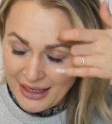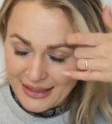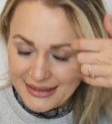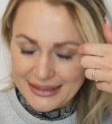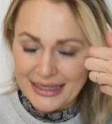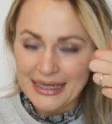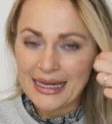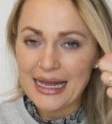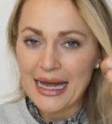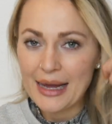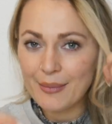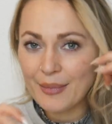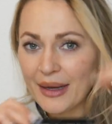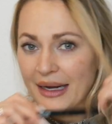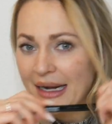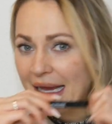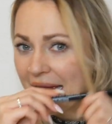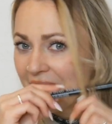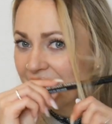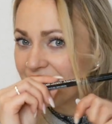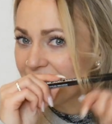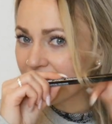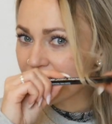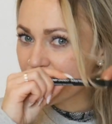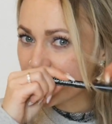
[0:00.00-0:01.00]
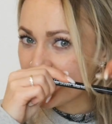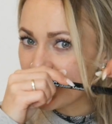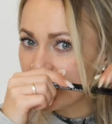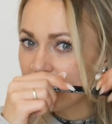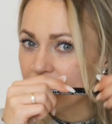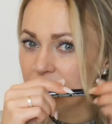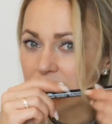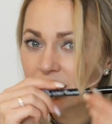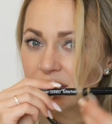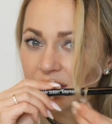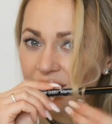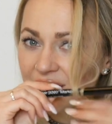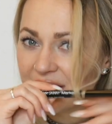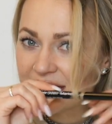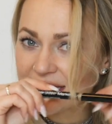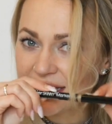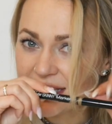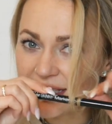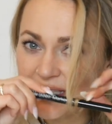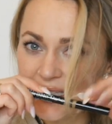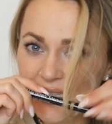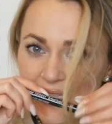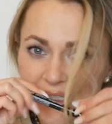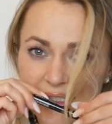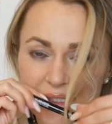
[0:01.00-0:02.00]
dann kann man einfach schnell irgendwas
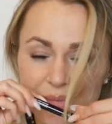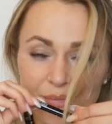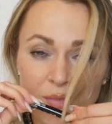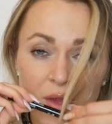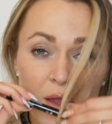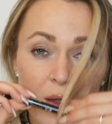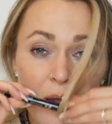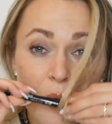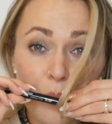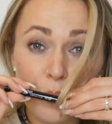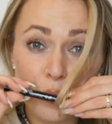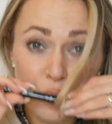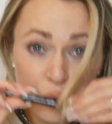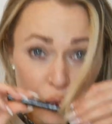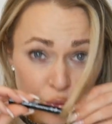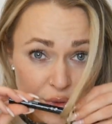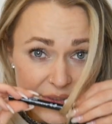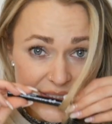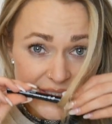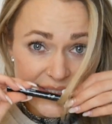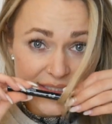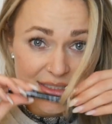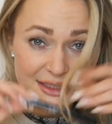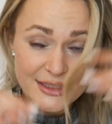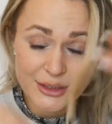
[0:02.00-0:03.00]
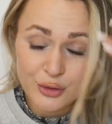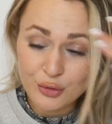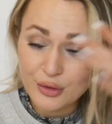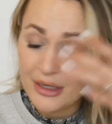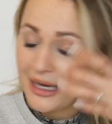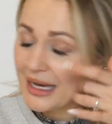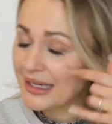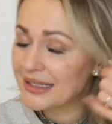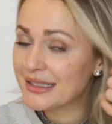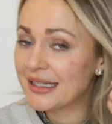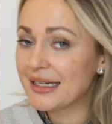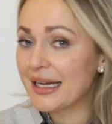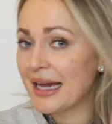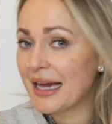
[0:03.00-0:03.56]
nehmen, pustet und hat dann